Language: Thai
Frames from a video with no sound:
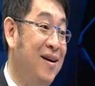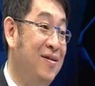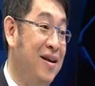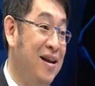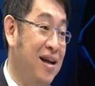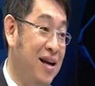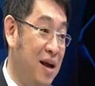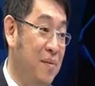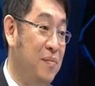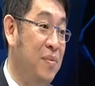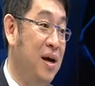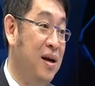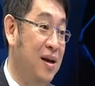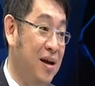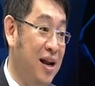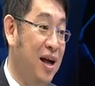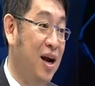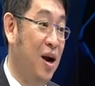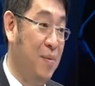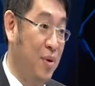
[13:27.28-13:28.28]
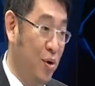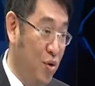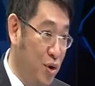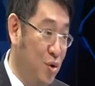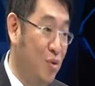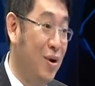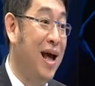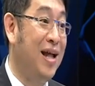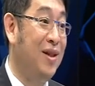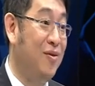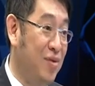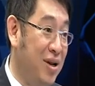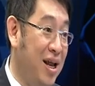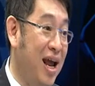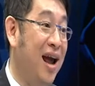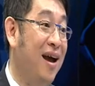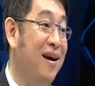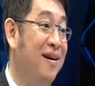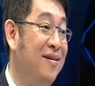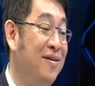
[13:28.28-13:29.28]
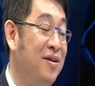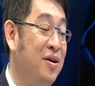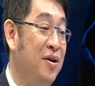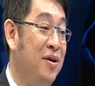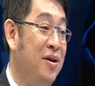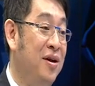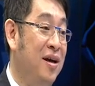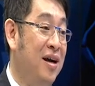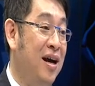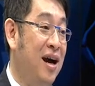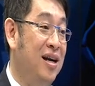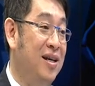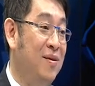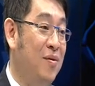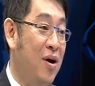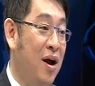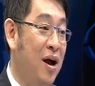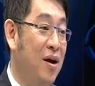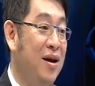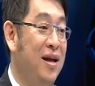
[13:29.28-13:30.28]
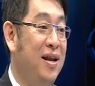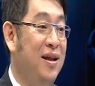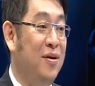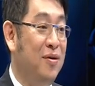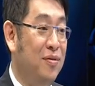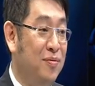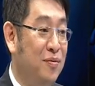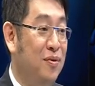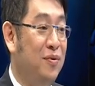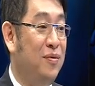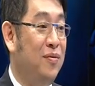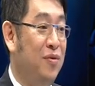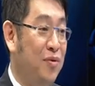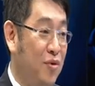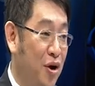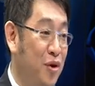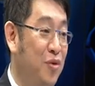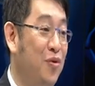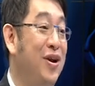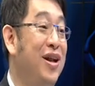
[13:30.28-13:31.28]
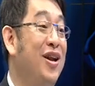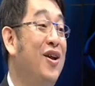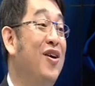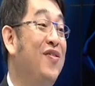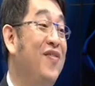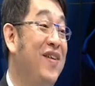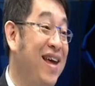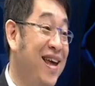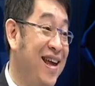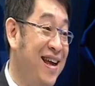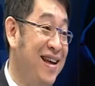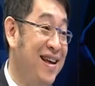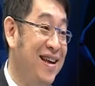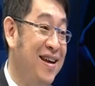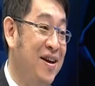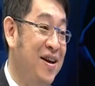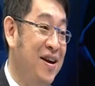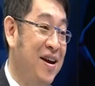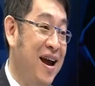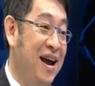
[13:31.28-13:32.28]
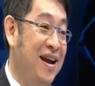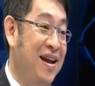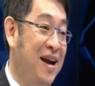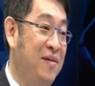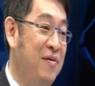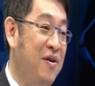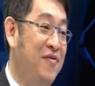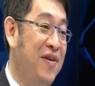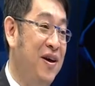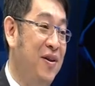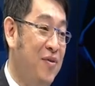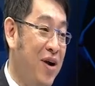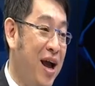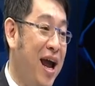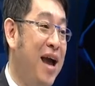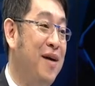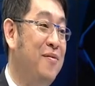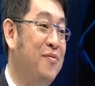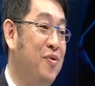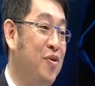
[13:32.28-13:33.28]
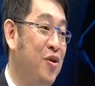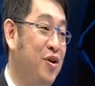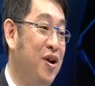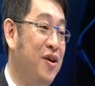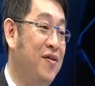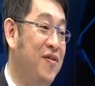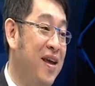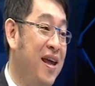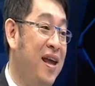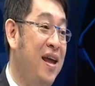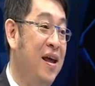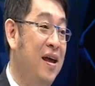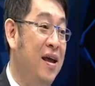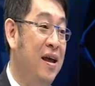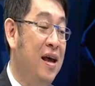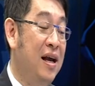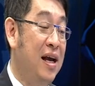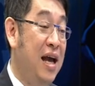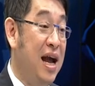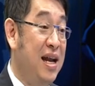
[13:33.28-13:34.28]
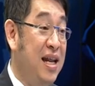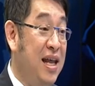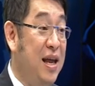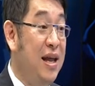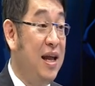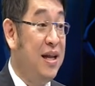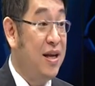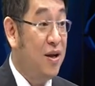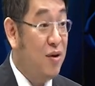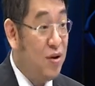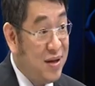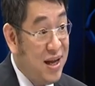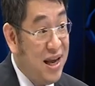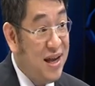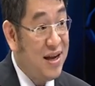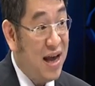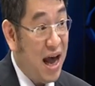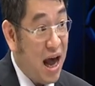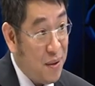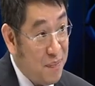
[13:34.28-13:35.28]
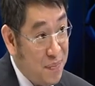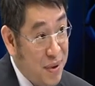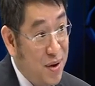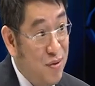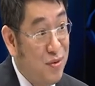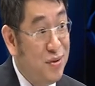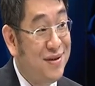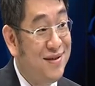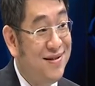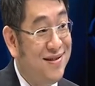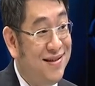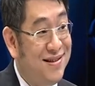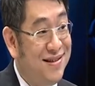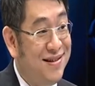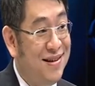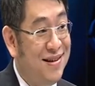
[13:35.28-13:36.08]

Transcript: แล้วถ้านักการเมืองนั้นเขาเป็นคนดูแลตรงนี้เขาจะบอกเฮ้ยเดี๋ยวขอดูคนนี้หน่อยสินักการเมืองฝ่ายตรงข้ามกดหน่อยสิการที่เจ้าหน้าที่จะ abuse